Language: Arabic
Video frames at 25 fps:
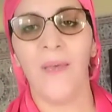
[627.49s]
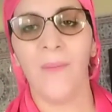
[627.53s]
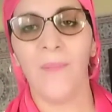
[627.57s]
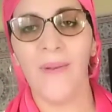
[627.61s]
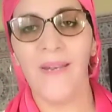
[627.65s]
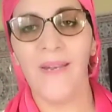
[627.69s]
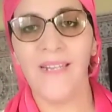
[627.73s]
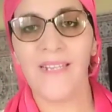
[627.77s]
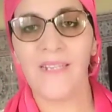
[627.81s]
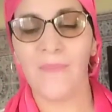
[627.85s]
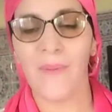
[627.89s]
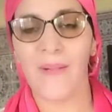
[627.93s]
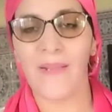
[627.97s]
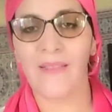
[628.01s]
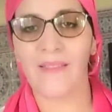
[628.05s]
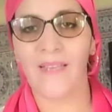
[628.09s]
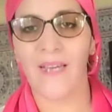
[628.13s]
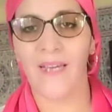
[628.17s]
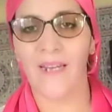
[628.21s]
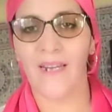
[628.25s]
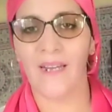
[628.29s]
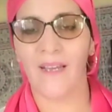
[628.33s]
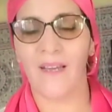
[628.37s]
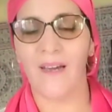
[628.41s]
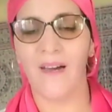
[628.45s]
بالنسبه
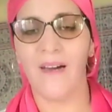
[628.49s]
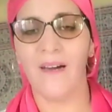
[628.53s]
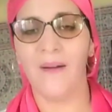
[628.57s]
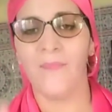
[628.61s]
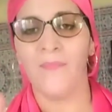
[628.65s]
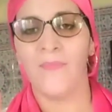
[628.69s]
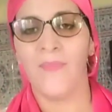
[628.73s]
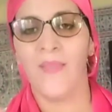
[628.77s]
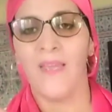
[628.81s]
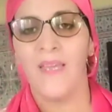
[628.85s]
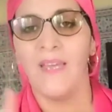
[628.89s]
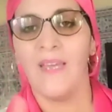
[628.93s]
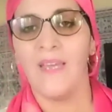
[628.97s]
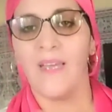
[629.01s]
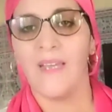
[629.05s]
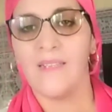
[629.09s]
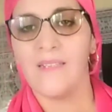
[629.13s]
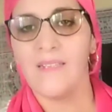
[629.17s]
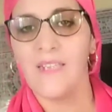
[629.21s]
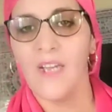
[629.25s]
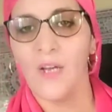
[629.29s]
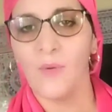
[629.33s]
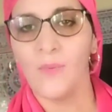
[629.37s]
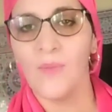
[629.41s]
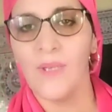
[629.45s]
للطريقه
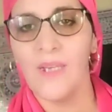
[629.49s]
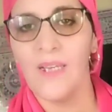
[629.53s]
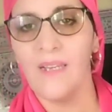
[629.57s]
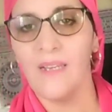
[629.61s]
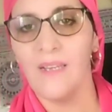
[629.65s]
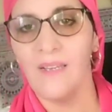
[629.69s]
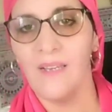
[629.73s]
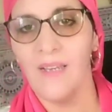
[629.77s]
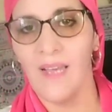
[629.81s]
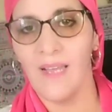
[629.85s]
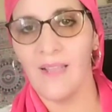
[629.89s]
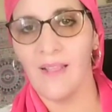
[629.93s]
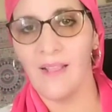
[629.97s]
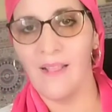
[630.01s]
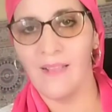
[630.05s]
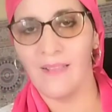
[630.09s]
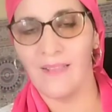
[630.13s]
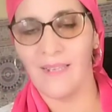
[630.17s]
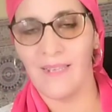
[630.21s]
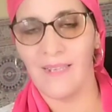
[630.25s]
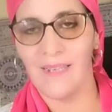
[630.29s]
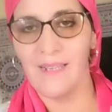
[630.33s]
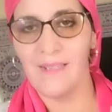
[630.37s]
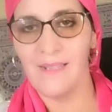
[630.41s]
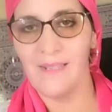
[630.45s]
كتاخدي هذا
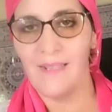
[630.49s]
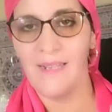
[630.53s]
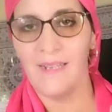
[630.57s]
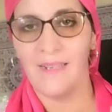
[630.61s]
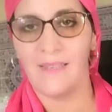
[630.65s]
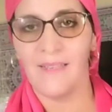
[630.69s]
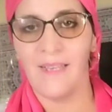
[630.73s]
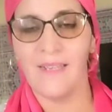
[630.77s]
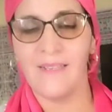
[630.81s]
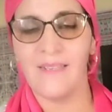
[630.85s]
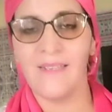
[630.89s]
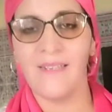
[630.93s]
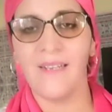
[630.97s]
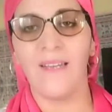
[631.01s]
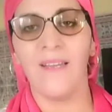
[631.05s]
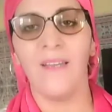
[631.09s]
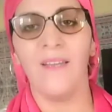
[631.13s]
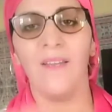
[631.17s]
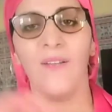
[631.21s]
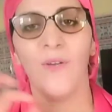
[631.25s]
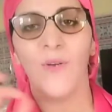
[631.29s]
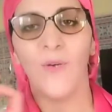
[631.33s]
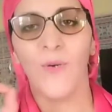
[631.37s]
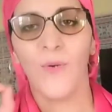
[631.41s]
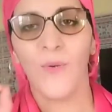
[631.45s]
القياس اللي عطيتك
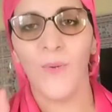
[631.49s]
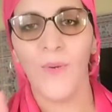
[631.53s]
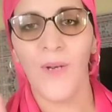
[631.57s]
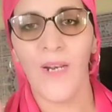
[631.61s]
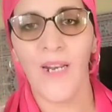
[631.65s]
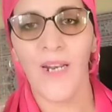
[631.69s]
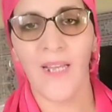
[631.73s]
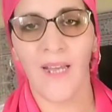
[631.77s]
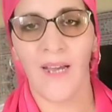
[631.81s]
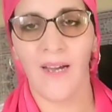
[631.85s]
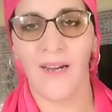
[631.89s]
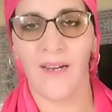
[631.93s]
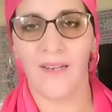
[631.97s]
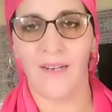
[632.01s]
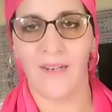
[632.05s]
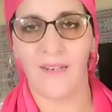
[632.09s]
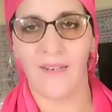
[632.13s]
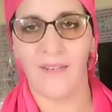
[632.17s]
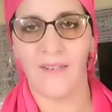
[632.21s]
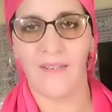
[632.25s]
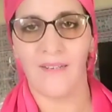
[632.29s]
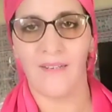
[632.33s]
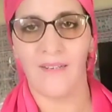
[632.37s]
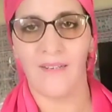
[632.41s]
كل نهار